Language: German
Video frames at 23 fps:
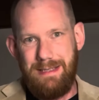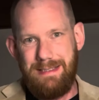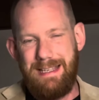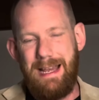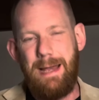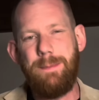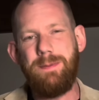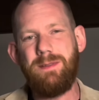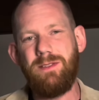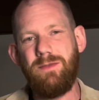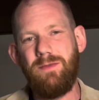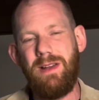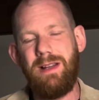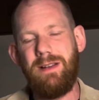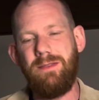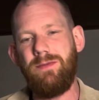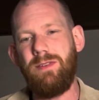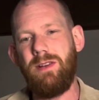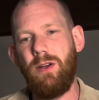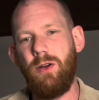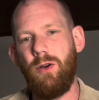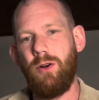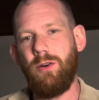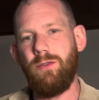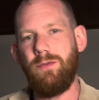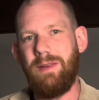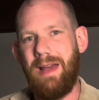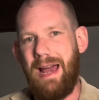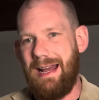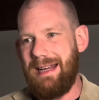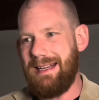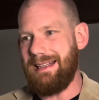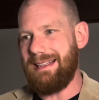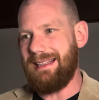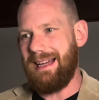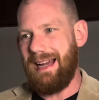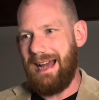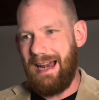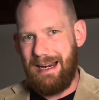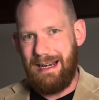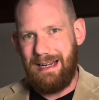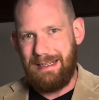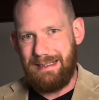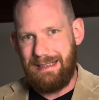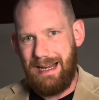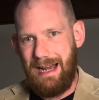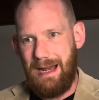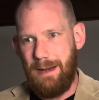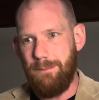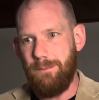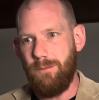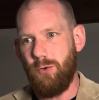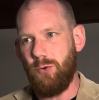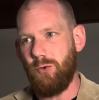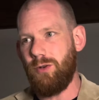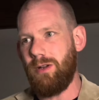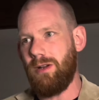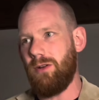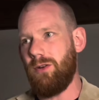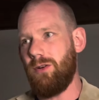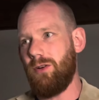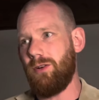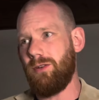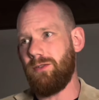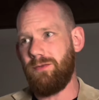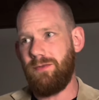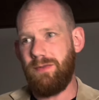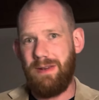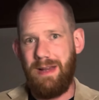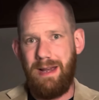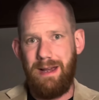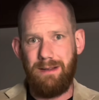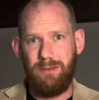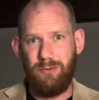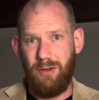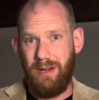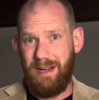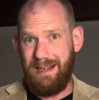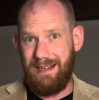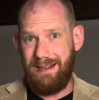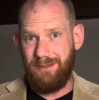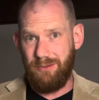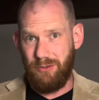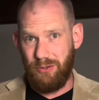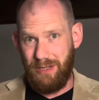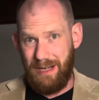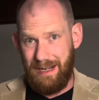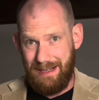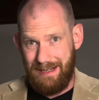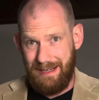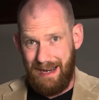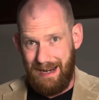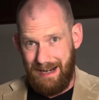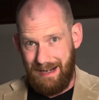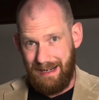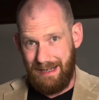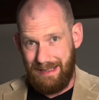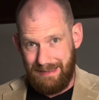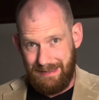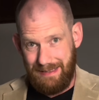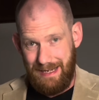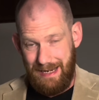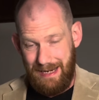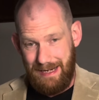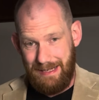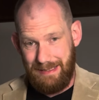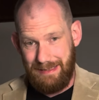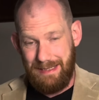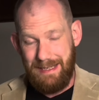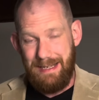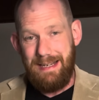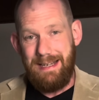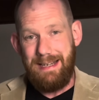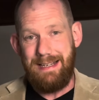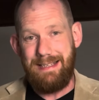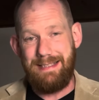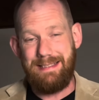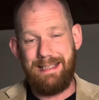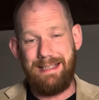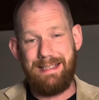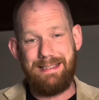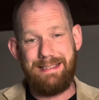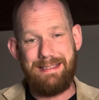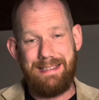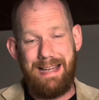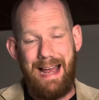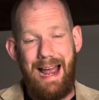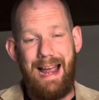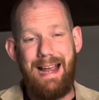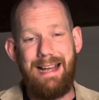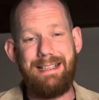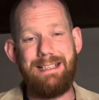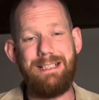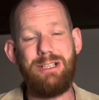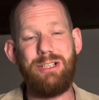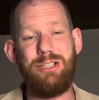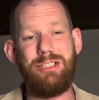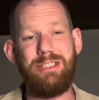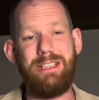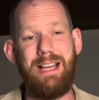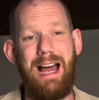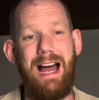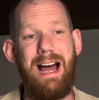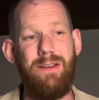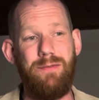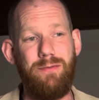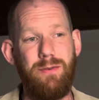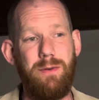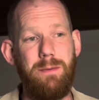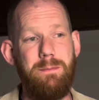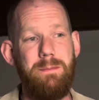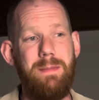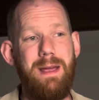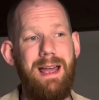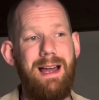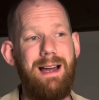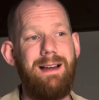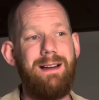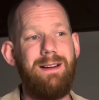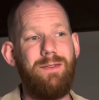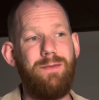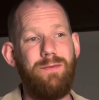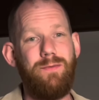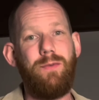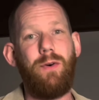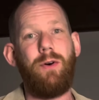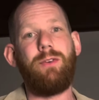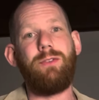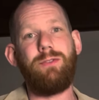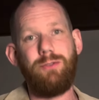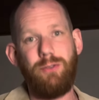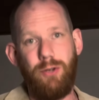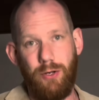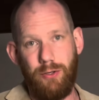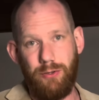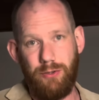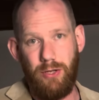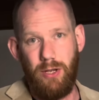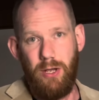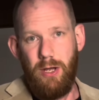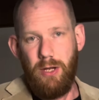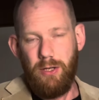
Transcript: Selbst wenn wir irgendwie eine Krankheit haben oder irgendwie also durch eine Krankheit geht, ist das keine Strafe mehr von Gott,